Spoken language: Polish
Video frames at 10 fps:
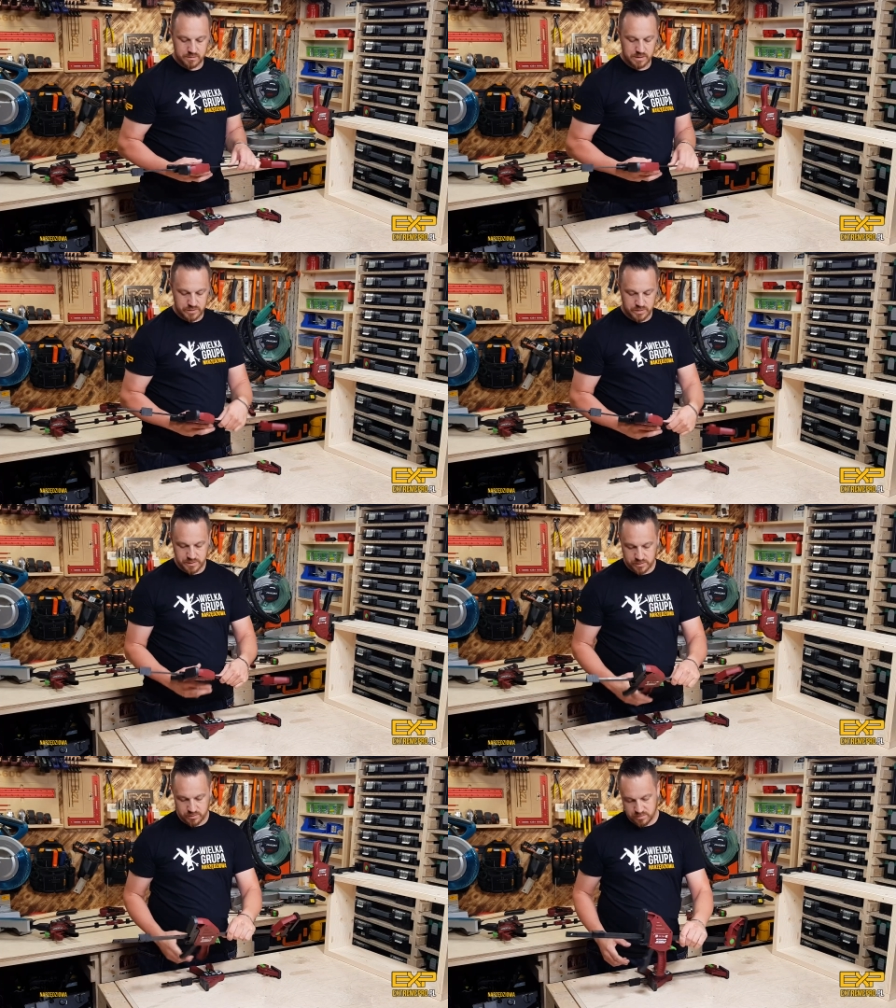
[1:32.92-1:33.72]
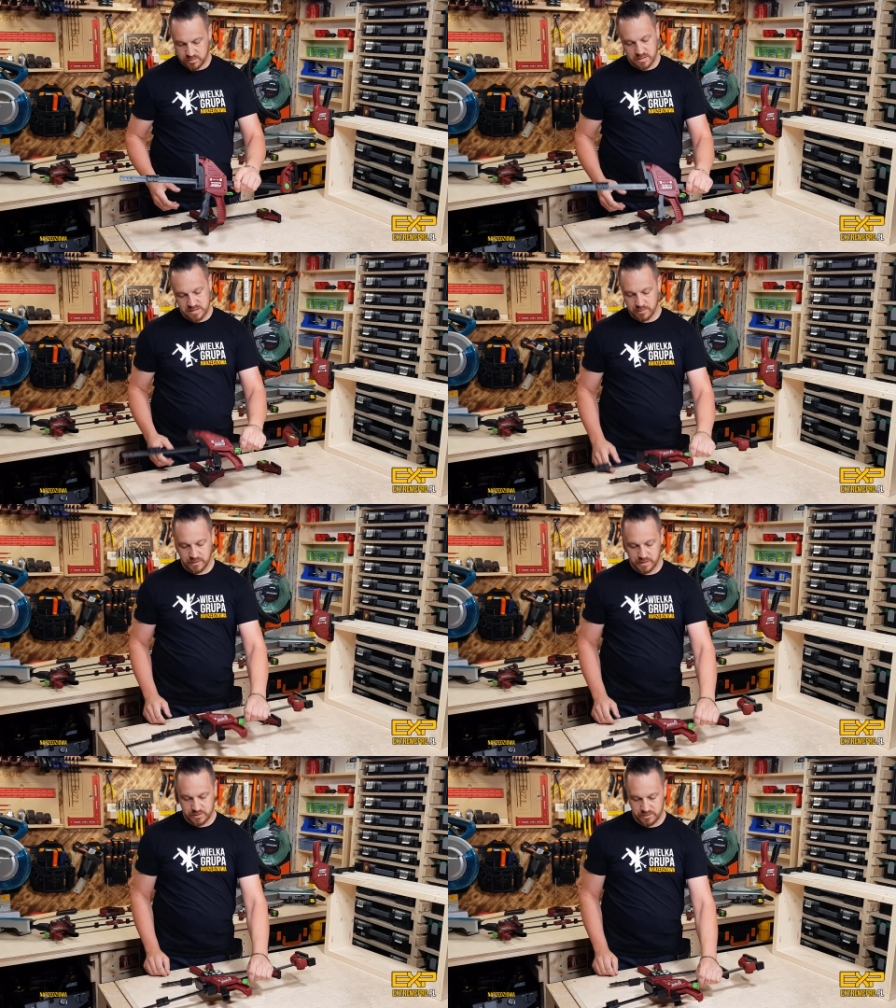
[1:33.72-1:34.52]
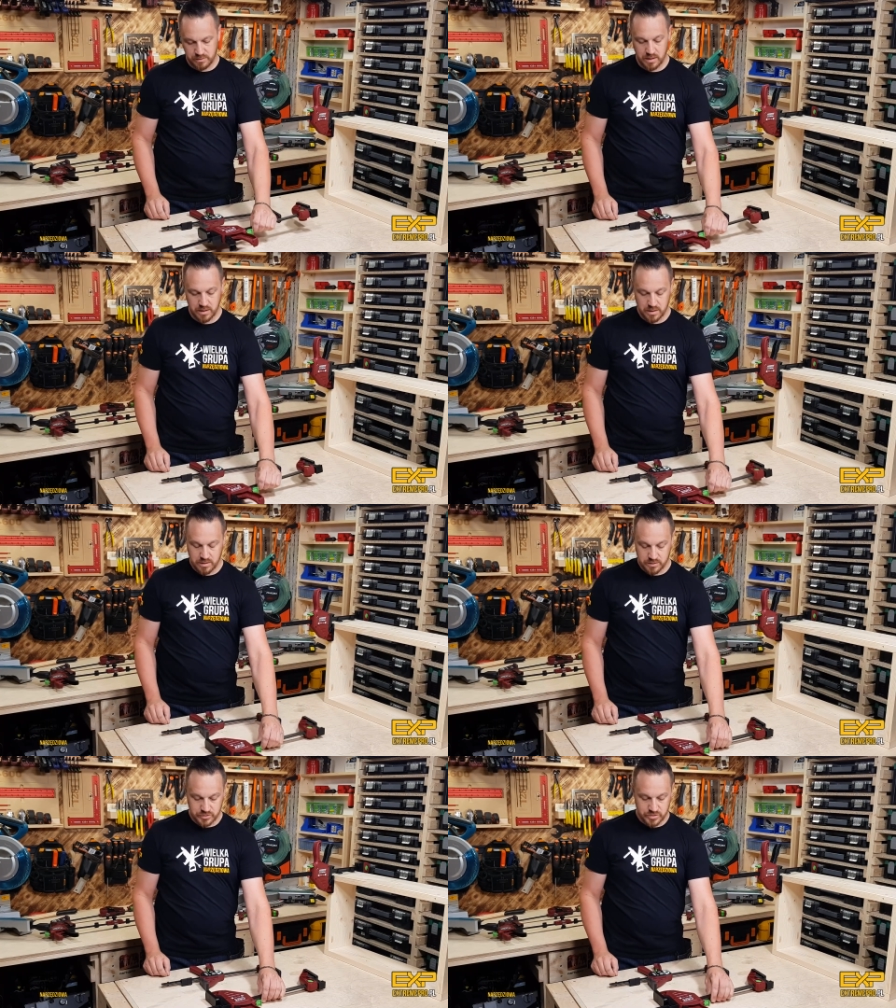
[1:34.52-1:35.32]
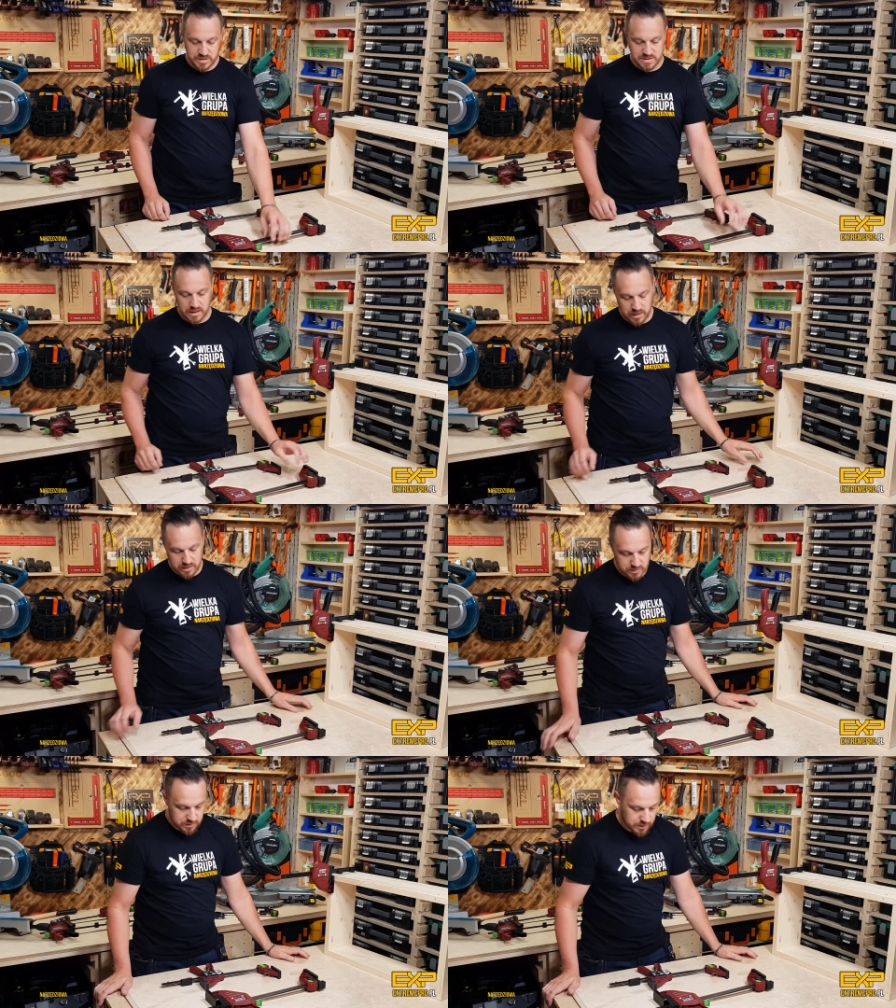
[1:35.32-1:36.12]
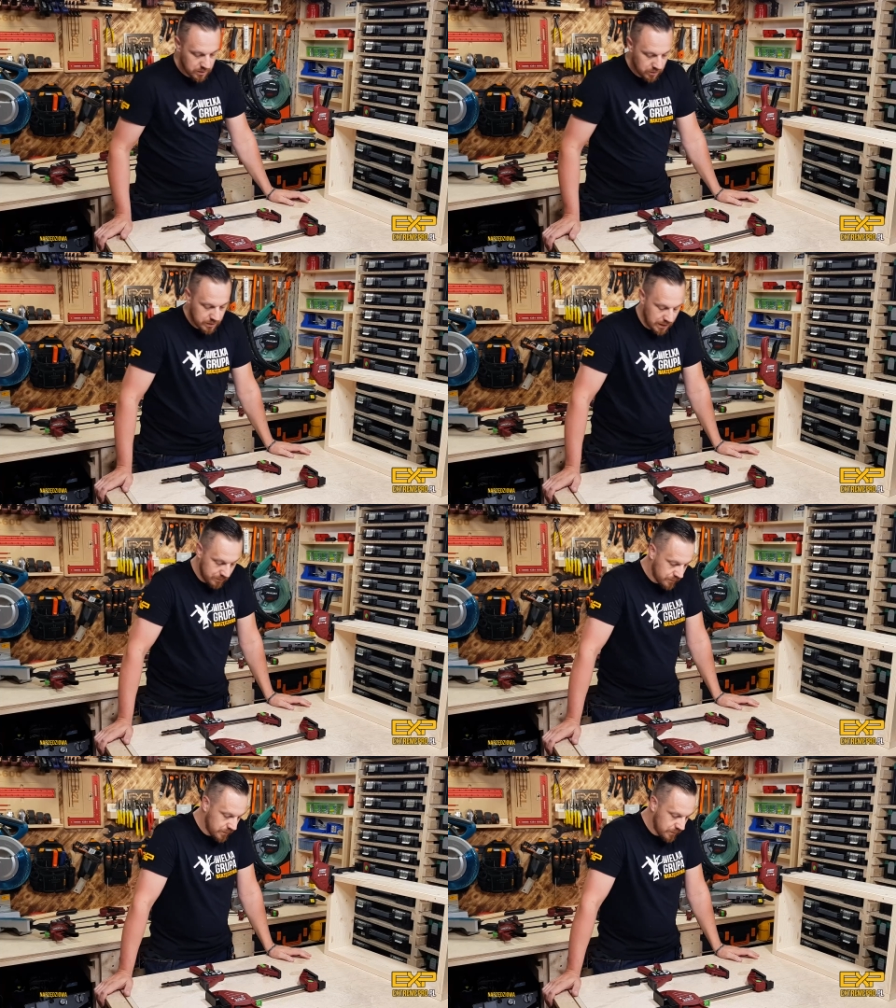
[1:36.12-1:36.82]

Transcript: nacisku. Niesamowita siła. 300 kg.